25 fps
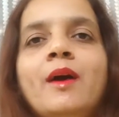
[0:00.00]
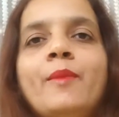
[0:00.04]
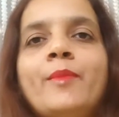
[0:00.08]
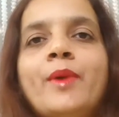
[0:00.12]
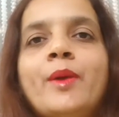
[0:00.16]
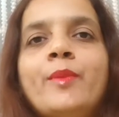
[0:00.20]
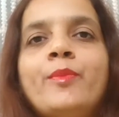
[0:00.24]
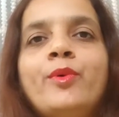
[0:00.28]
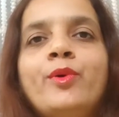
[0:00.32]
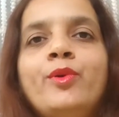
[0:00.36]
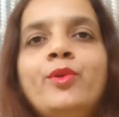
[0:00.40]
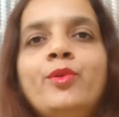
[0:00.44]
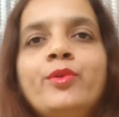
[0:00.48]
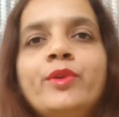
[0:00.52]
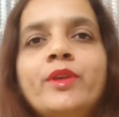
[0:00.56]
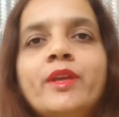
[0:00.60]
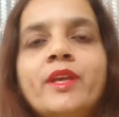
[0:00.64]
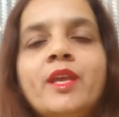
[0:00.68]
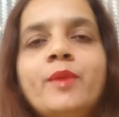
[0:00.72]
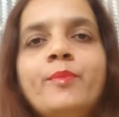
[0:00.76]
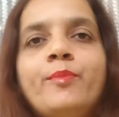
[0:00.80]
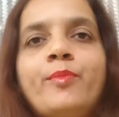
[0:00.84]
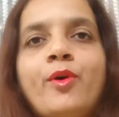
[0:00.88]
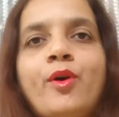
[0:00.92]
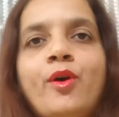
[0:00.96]
मैं बोलूँगी
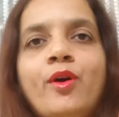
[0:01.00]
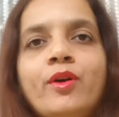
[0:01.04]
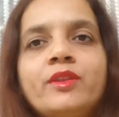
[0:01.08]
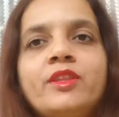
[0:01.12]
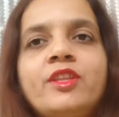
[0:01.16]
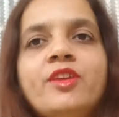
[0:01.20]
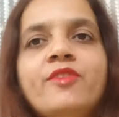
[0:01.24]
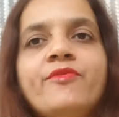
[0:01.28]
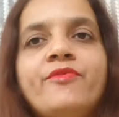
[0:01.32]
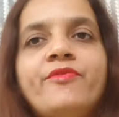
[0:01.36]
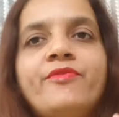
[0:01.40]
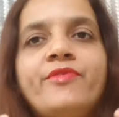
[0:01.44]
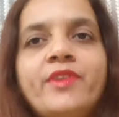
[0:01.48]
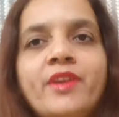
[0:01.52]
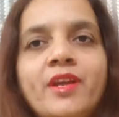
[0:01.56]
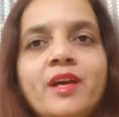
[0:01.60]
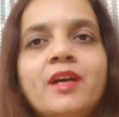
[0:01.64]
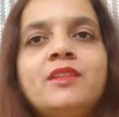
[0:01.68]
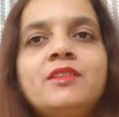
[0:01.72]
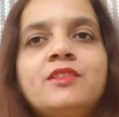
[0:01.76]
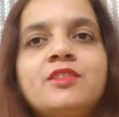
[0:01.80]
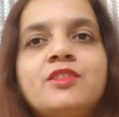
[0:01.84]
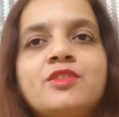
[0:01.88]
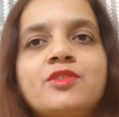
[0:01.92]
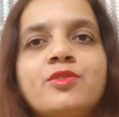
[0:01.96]
कि बहुत ही
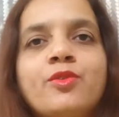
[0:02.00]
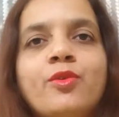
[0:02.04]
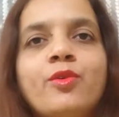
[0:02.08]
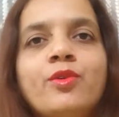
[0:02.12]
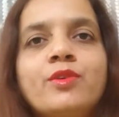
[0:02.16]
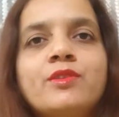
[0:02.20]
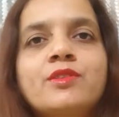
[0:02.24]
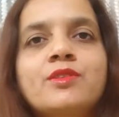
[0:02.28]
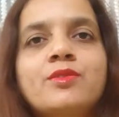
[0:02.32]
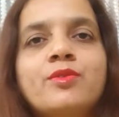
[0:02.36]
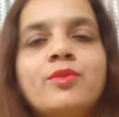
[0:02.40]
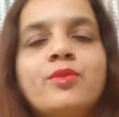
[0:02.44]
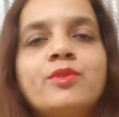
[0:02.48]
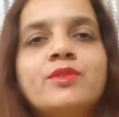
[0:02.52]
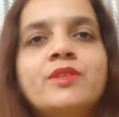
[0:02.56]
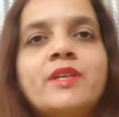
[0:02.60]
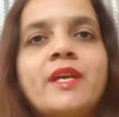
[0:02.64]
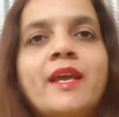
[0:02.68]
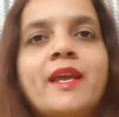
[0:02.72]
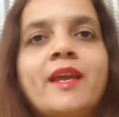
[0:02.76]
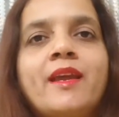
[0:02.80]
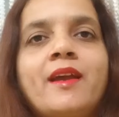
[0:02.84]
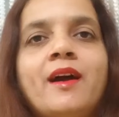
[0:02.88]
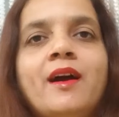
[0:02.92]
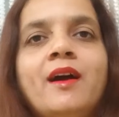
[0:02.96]
वृहद सोर्स हो
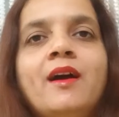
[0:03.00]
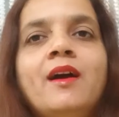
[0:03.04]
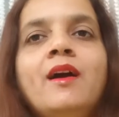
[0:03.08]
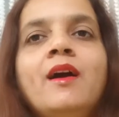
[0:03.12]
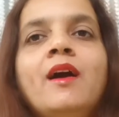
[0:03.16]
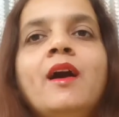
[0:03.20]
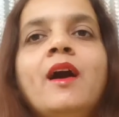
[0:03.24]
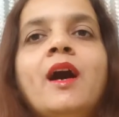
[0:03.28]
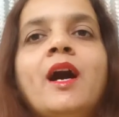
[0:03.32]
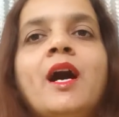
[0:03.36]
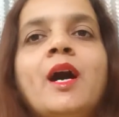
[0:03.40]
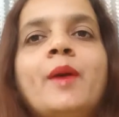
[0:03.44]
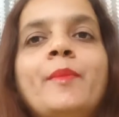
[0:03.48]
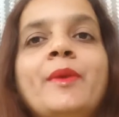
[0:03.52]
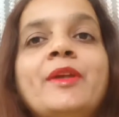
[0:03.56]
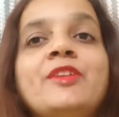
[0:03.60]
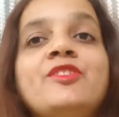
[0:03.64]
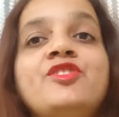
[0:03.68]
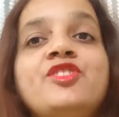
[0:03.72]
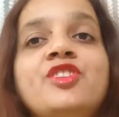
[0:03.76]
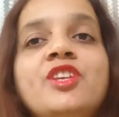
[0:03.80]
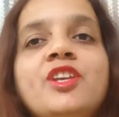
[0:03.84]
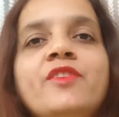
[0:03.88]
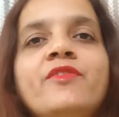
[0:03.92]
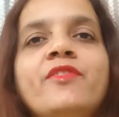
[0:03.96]
जाएगा
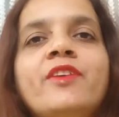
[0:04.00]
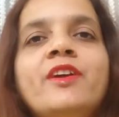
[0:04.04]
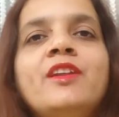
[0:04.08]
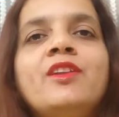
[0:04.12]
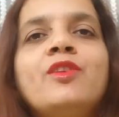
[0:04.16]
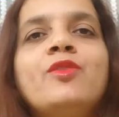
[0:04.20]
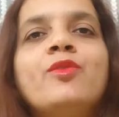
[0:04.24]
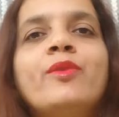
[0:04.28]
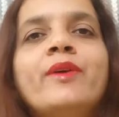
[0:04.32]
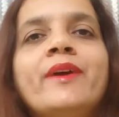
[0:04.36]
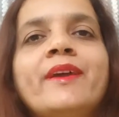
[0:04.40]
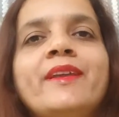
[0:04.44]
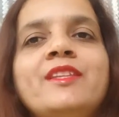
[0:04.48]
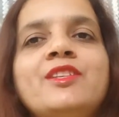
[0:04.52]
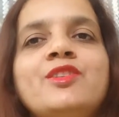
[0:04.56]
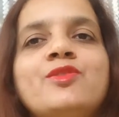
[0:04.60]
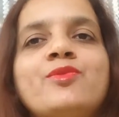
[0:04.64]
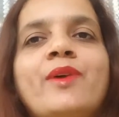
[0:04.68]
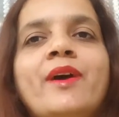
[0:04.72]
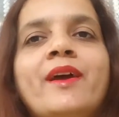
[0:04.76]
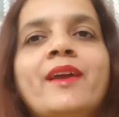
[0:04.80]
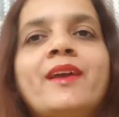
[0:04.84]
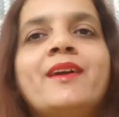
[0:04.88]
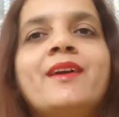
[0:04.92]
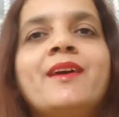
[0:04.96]
हमें जीवन को
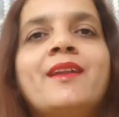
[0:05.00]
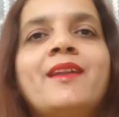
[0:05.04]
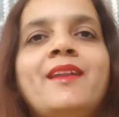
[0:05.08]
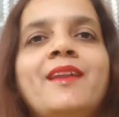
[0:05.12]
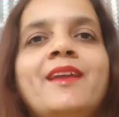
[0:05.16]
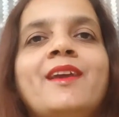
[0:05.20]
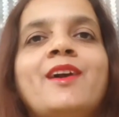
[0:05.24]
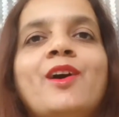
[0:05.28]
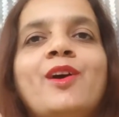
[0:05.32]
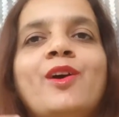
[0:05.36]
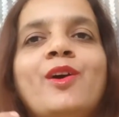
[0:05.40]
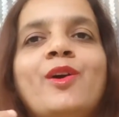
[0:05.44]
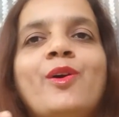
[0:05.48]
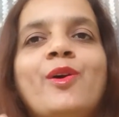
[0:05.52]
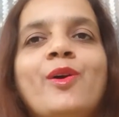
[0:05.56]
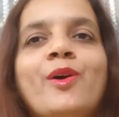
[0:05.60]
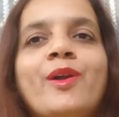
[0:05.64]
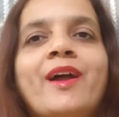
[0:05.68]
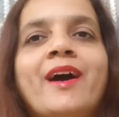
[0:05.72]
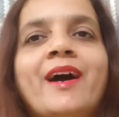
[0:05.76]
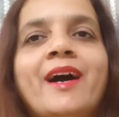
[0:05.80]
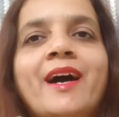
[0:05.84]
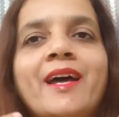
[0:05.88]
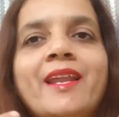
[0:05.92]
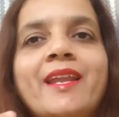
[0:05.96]
एंजॉय करने का
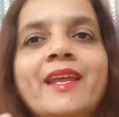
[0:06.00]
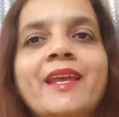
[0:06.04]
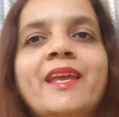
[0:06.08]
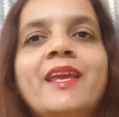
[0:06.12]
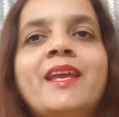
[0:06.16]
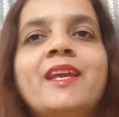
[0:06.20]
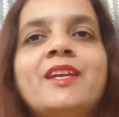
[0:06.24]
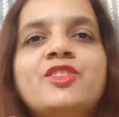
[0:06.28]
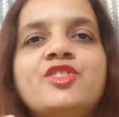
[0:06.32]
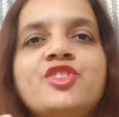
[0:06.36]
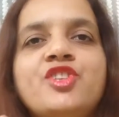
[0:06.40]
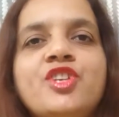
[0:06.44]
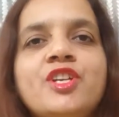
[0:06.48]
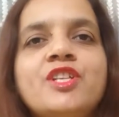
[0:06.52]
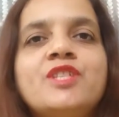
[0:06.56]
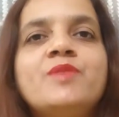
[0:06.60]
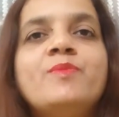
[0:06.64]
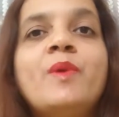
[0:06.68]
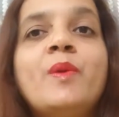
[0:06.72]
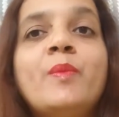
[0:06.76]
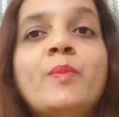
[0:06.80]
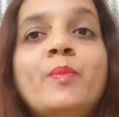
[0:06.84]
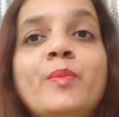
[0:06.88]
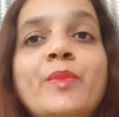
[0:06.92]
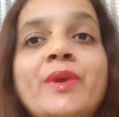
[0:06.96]
और हर एक चीज़
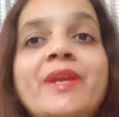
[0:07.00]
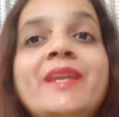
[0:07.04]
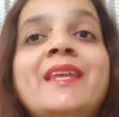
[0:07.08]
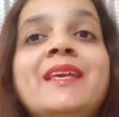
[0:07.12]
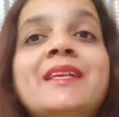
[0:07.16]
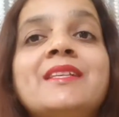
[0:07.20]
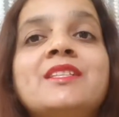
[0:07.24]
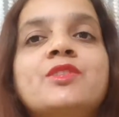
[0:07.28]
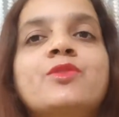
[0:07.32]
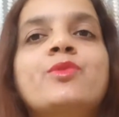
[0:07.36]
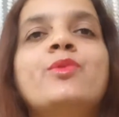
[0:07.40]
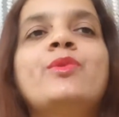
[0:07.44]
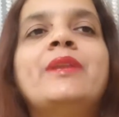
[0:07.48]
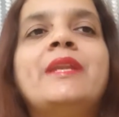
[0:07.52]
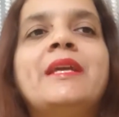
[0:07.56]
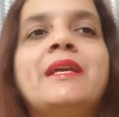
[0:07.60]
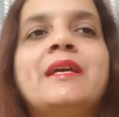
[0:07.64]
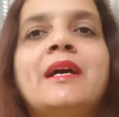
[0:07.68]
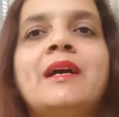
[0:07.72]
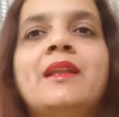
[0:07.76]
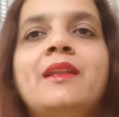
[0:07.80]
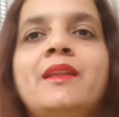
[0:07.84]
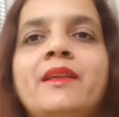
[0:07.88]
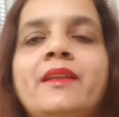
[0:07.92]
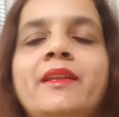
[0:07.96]
में मीनिंग्स को
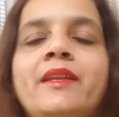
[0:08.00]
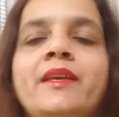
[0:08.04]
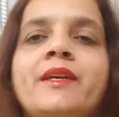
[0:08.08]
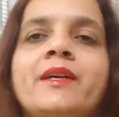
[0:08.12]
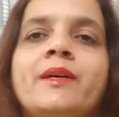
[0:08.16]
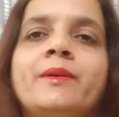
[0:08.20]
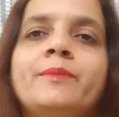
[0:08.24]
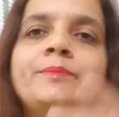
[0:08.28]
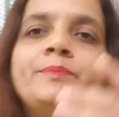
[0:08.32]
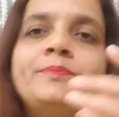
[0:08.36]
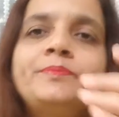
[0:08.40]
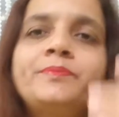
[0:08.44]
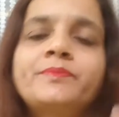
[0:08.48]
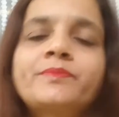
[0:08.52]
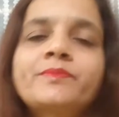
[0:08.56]
निकाल लेने का